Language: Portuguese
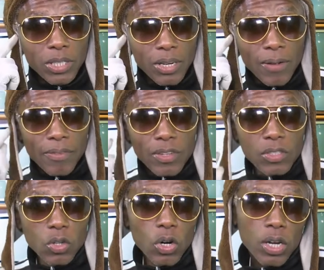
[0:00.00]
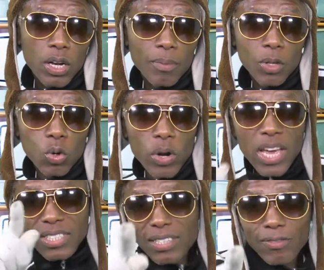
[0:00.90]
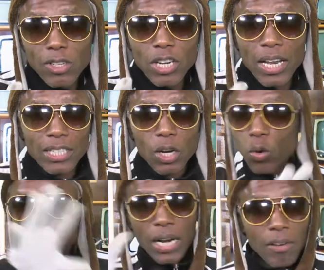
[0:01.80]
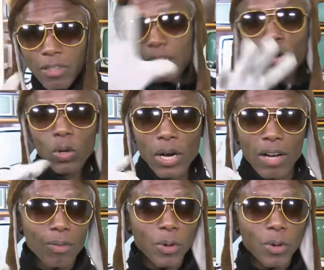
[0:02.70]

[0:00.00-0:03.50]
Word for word: Falei assim, a hora que ele mandou esse vídeo, aí ela já cortava e já colocava.